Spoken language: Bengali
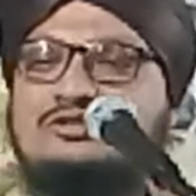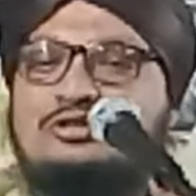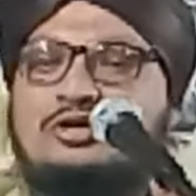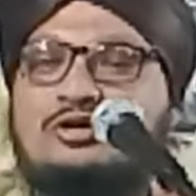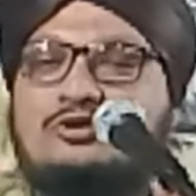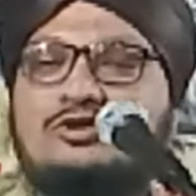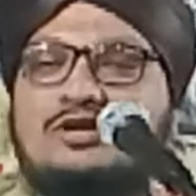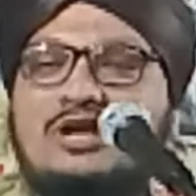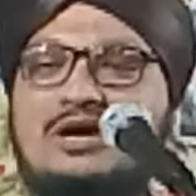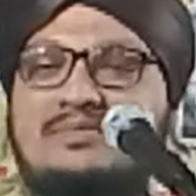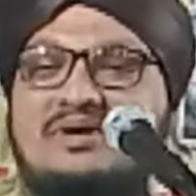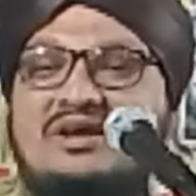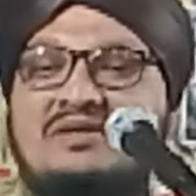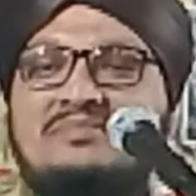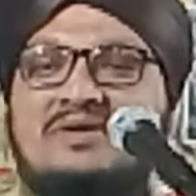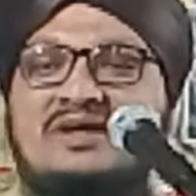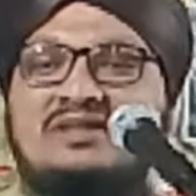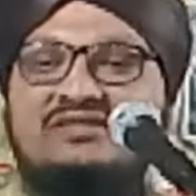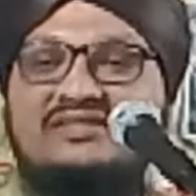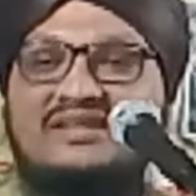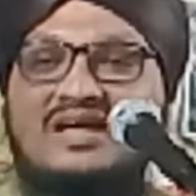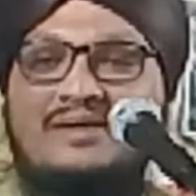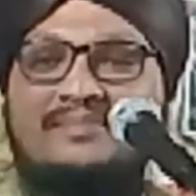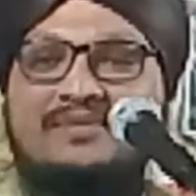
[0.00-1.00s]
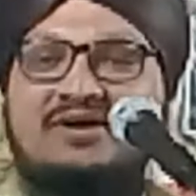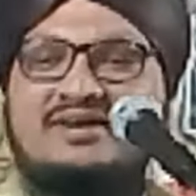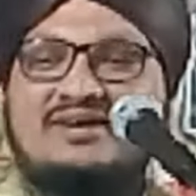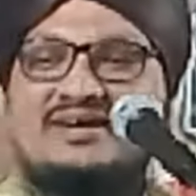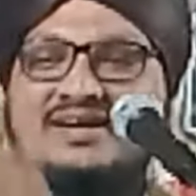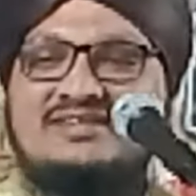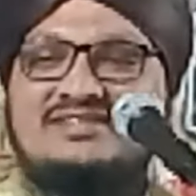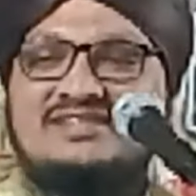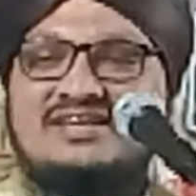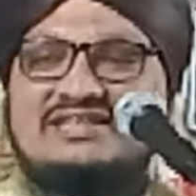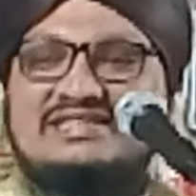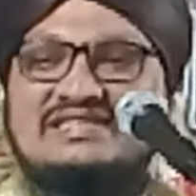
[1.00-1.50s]
যখন আমার বান্দা আমার
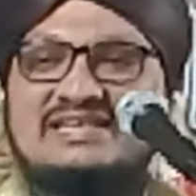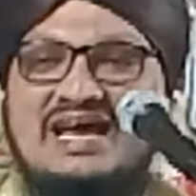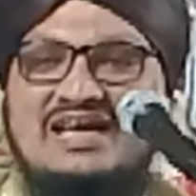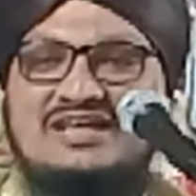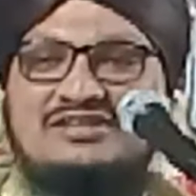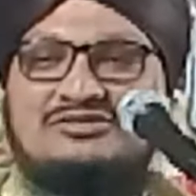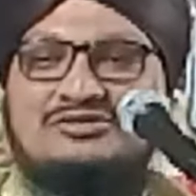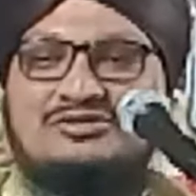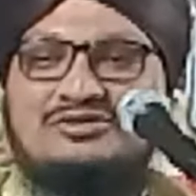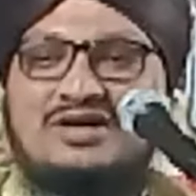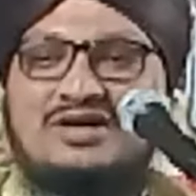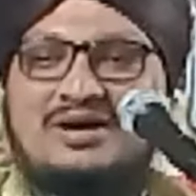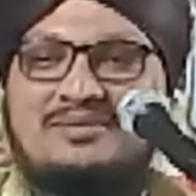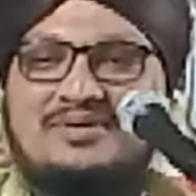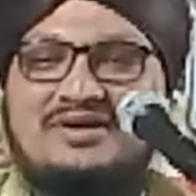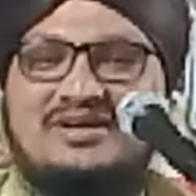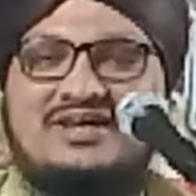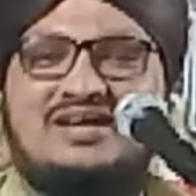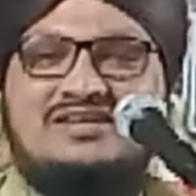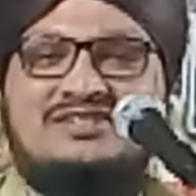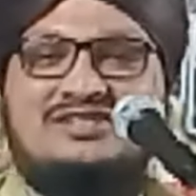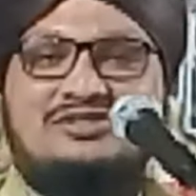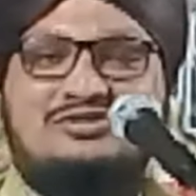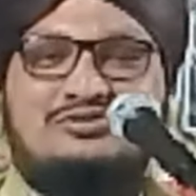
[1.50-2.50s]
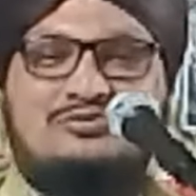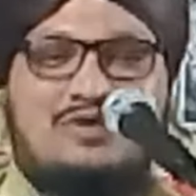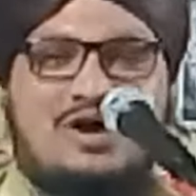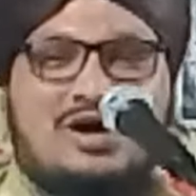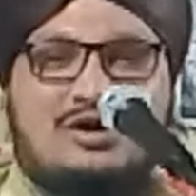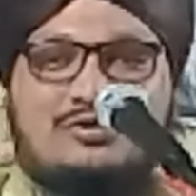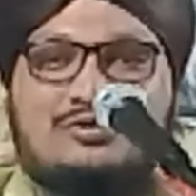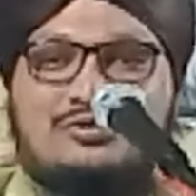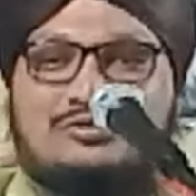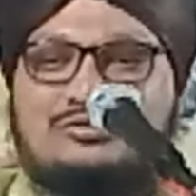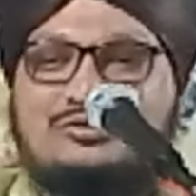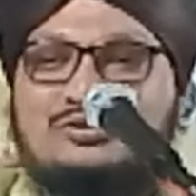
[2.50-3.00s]
কাছে চাইতো আমার কাছে দোয়া
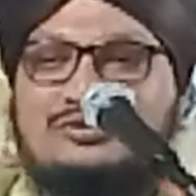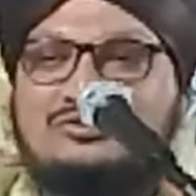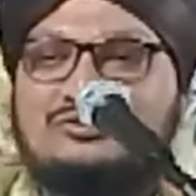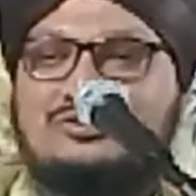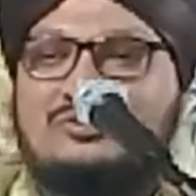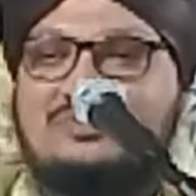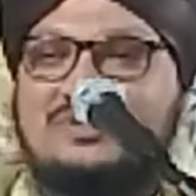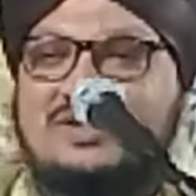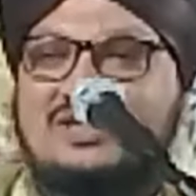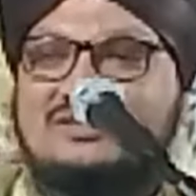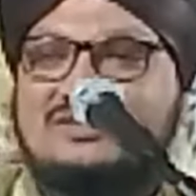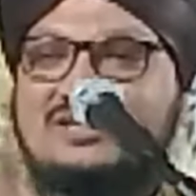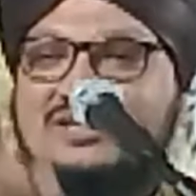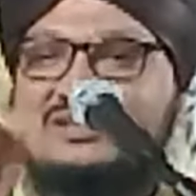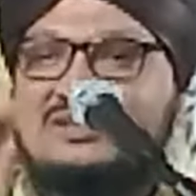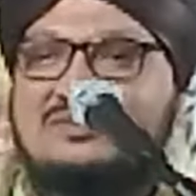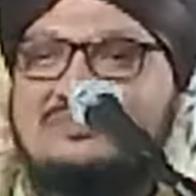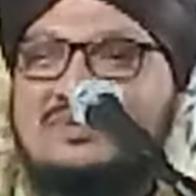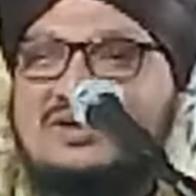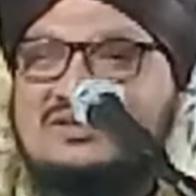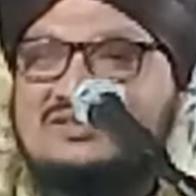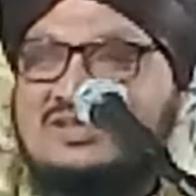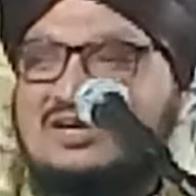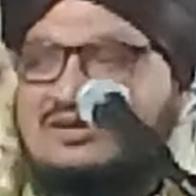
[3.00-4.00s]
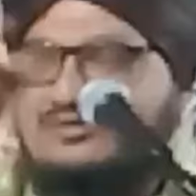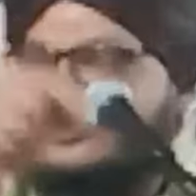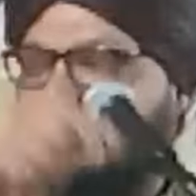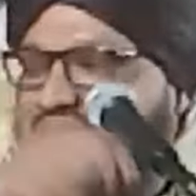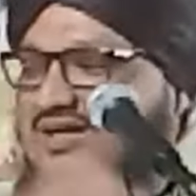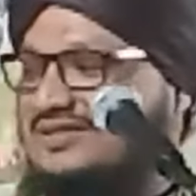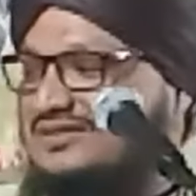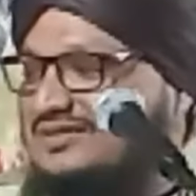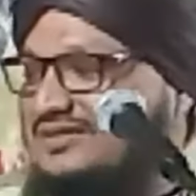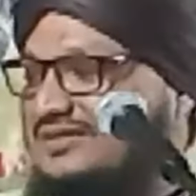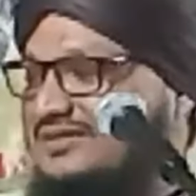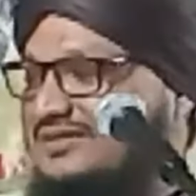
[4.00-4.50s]
করত তোমরা তাদের মাজা
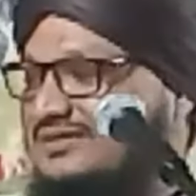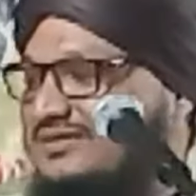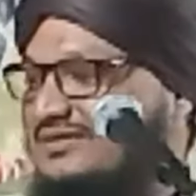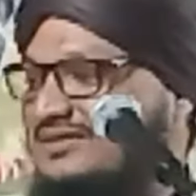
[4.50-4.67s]
কুড়াতো